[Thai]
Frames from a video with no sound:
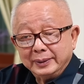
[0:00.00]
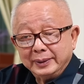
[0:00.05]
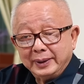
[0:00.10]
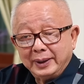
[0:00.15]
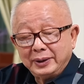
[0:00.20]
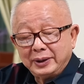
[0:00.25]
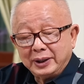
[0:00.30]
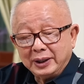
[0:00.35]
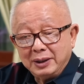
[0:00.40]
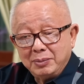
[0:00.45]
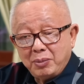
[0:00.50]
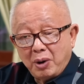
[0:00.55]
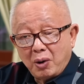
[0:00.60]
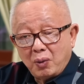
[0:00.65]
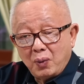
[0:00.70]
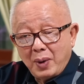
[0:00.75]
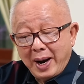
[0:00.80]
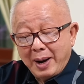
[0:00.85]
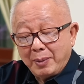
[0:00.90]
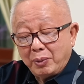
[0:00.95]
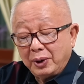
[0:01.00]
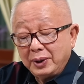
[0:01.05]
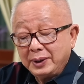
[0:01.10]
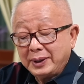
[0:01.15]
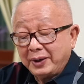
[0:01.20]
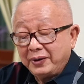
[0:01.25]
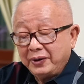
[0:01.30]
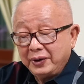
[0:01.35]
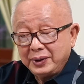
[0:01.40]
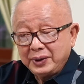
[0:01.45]
หนังสือบอกว่าบริ
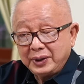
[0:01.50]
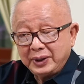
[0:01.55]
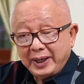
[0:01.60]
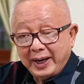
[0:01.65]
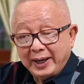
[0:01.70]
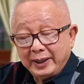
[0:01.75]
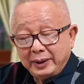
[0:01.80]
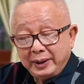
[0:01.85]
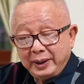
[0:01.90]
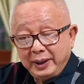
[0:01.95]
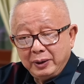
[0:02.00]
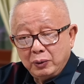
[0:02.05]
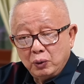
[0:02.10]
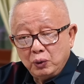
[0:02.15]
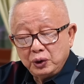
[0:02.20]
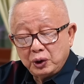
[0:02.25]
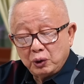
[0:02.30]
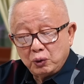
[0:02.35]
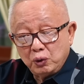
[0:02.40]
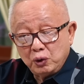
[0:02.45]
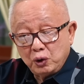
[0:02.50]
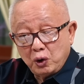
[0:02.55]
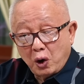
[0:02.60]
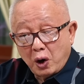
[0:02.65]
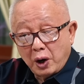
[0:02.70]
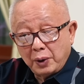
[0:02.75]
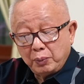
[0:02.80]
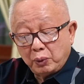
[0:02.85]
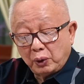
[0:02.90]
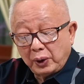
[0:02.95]
ษัท Real Estate ที่คุณสกุลท
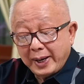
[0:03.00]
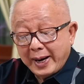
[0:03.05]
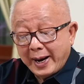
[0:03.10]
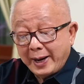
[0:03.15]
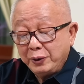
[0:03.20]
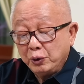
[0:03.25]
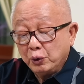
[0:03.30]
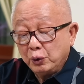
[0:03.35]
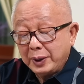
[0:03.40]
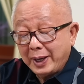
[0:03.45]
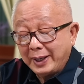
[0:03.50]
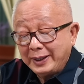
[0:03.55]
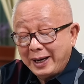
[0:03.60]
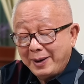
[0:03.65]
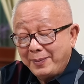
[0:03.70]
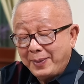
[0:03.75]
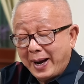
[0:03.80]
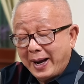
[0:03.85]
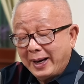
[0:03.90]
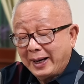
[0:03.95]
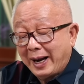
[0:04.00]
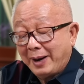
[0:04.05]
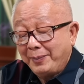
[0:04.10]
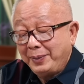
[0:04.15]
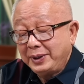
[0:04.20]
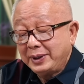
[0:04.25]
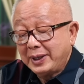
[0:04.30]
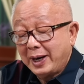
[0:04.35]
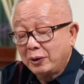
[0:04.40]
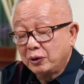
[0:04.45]
รบริหารอยู่นั้นได้ผ่านการ
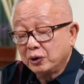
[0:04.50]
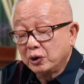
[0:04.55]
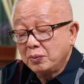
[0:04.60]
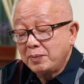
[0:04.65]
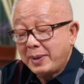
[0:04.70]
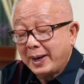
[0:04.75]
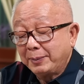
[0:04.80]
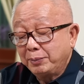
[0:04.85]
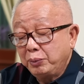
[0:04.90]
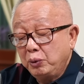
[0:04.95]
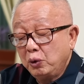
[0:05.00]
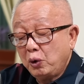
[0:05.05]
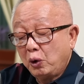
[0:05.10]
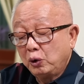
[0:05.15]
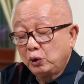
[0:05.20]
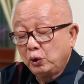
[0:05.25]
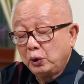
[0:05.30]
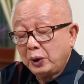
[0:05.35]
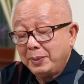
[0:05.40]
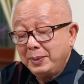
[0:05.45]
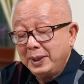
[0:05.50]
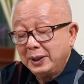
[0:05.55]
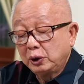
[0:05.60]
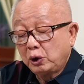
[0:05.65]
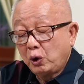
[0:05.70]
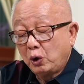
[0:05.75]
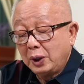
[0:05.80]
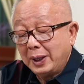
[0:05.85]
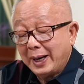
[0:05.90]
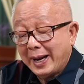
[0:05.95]
พิจารณาคุณสมบัติผู้ลงทุนในเบื้อง
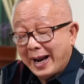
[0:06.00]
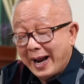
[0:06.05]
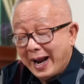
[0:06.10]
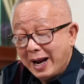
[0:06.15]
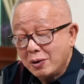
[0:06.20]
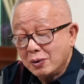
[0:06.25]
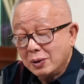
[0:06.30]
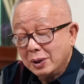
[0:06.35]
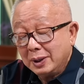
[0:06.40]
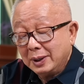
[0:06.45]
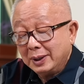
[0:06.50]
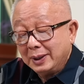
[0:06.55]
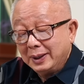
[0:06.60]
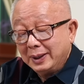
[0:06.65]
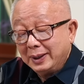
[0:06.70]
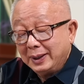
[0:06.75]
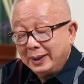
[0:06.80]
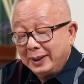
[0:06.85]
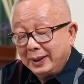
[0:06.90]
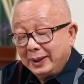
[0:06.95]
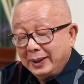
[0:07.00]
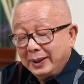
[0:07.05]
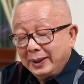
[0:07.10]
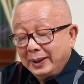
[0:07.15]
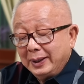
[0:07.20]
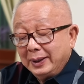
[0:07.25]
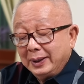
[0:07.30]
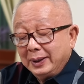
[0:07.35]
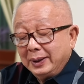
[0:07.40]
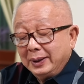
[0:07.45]
ต้นแล้ว
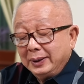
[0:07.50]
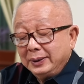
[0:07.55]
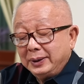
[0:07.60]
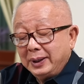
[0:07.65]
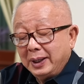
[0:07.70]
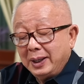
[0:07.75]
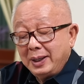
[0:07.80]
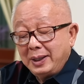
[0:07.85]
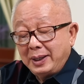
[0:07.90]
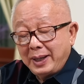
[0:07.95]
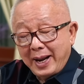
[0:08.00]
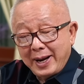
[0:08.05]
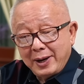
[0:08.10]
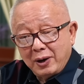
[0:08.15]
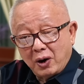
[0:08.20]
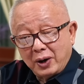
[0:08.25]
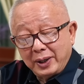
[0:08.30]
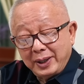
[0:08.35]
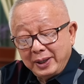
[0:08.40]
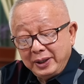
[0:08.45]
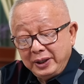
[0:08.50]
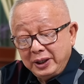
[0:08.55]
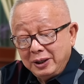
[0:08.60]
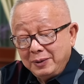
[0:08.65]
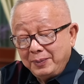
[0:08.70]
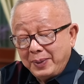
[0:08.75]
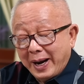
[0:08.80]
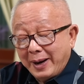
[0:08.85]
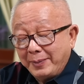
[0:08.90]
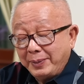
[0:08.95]
จึงใคร่ขอให้ท่านยื่น
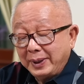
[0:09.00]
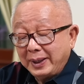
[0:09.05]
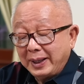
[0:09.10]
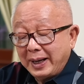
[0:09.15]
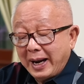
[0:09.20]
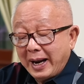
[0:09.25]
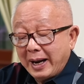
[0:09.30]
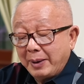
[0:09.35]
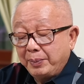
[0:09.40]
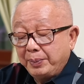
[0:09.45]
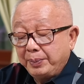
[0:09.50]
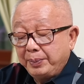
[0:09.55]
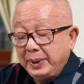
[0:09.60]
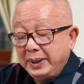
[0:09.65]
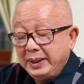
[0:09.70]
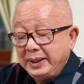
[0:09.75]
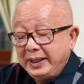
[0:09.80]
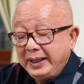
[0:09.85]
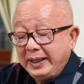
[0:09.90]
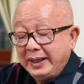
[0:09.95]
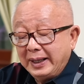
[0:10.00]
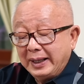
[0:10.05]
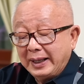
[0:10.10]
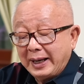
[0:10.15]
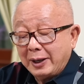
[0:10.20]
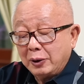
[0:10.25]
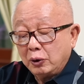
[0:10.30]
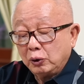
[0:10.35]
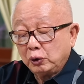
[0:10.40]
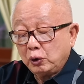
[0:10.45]
แผนพัฒนาพื้นที่และ
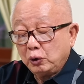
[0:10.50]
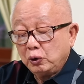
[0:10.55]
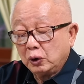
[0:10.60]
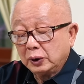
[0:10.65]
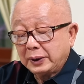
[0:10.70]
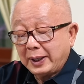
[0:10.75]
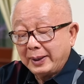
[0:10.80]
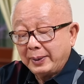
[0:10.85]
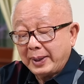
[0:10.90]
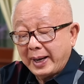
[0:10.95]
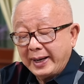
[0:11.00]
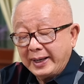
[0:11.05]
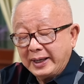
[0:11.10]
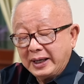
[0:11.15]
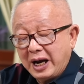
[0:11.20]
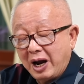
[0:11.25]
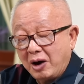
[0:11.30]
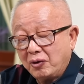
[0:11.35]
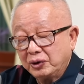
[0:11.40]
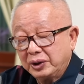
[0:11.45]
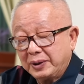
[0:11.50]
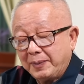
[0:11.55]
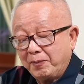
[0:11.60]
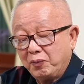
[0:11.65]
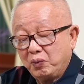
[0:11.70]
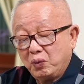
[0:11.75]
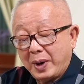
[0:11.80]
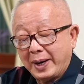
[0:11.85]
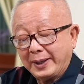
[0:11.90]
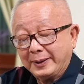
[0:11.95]
การลงทุนของท่านใน
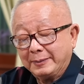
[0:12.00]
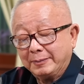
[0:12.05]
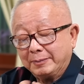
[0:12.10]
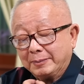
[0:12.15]
90วัน